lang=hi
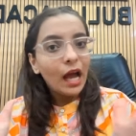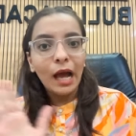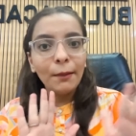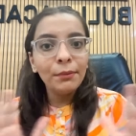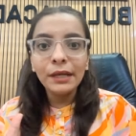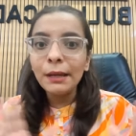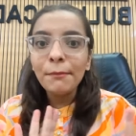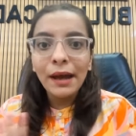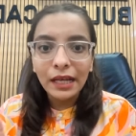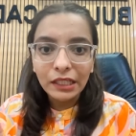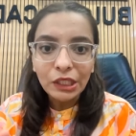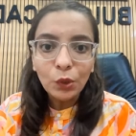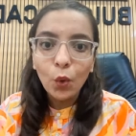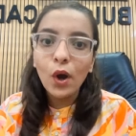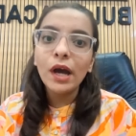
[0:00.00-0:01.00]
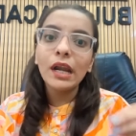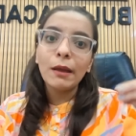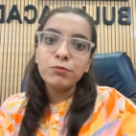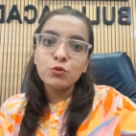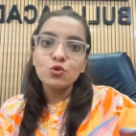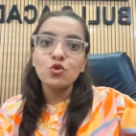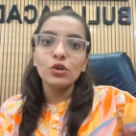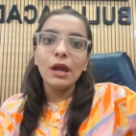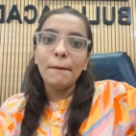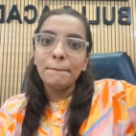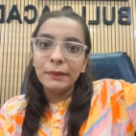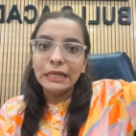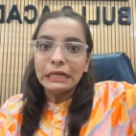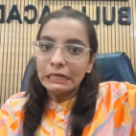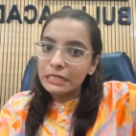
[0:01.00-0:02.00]
अब के बाद नहीं होगा अगर आप सोचो कि आप
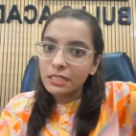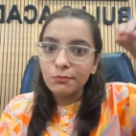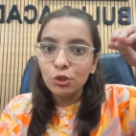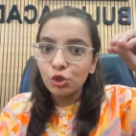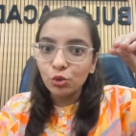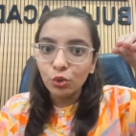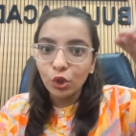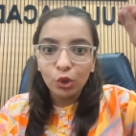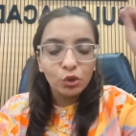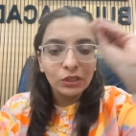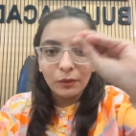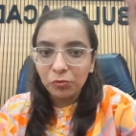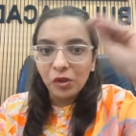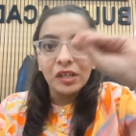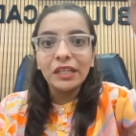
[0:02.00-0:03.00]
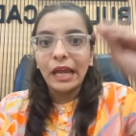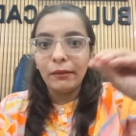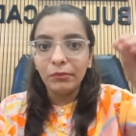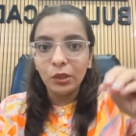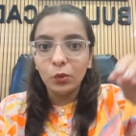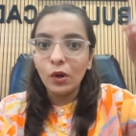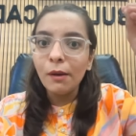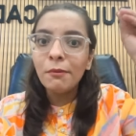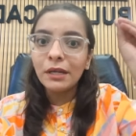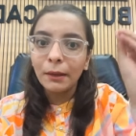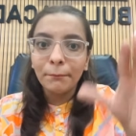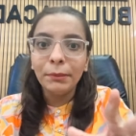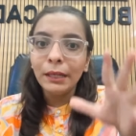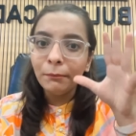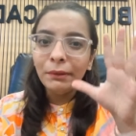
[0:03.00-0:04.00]
मिड अगस्त में शुरू करो तब तक टाइम नहीं होगा बट
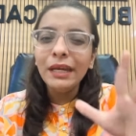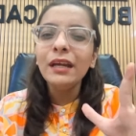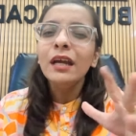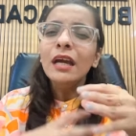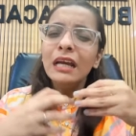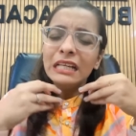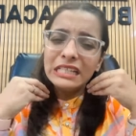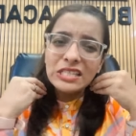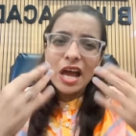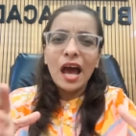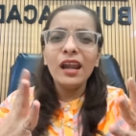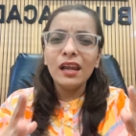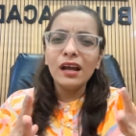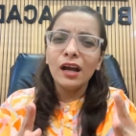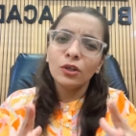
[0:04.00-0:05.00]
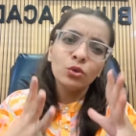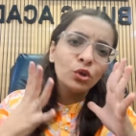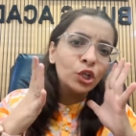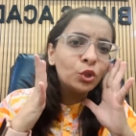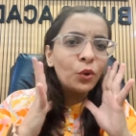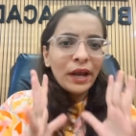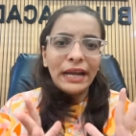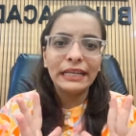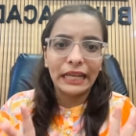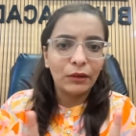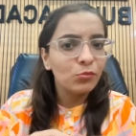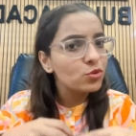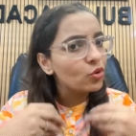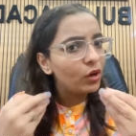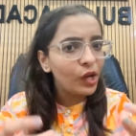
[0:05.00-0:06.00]
अभी भी जान लगा दोगे तो है
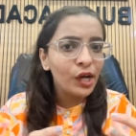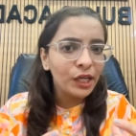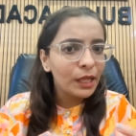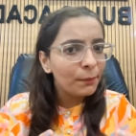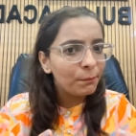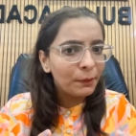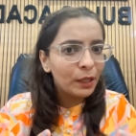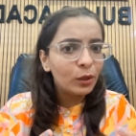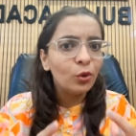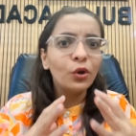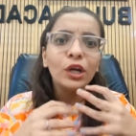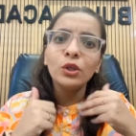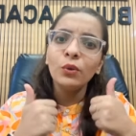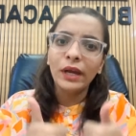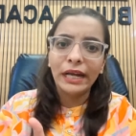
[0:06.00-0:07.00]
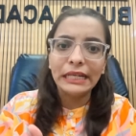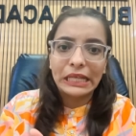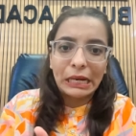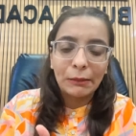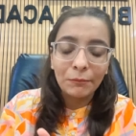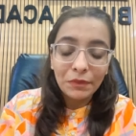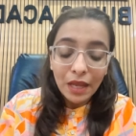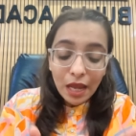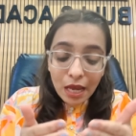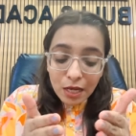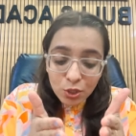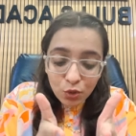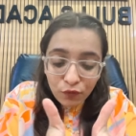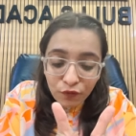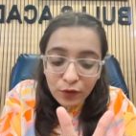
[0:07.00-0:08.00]
टाइम सोलह घंटा पढ़ लोगे तो है टाइम
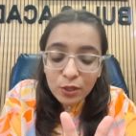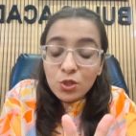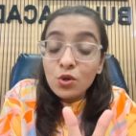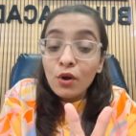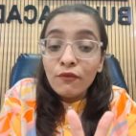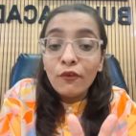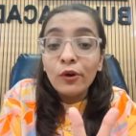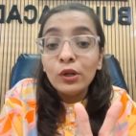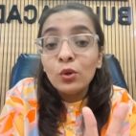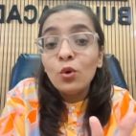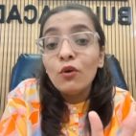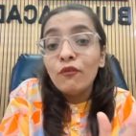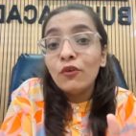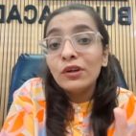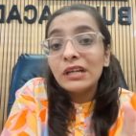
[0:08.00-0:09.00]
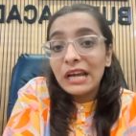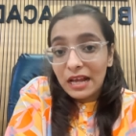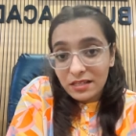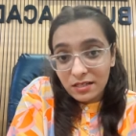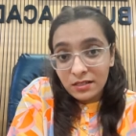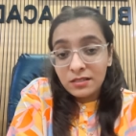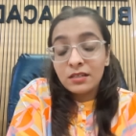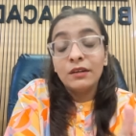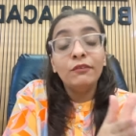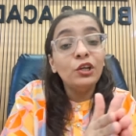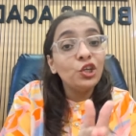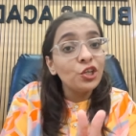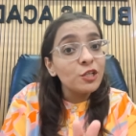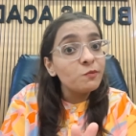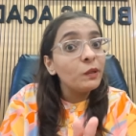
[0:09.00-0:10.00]
सो फर्स्ट ऑफ ऑल गो फॉर क्लासेस
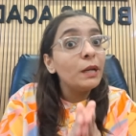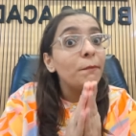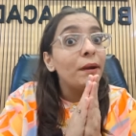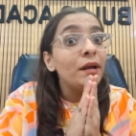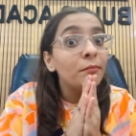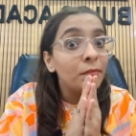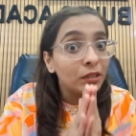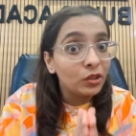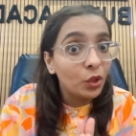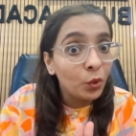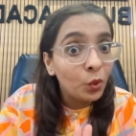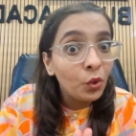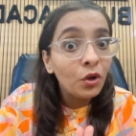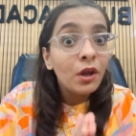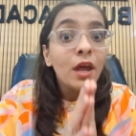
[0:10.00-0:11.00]
रिविजन्स पे डिपेंड मत रहो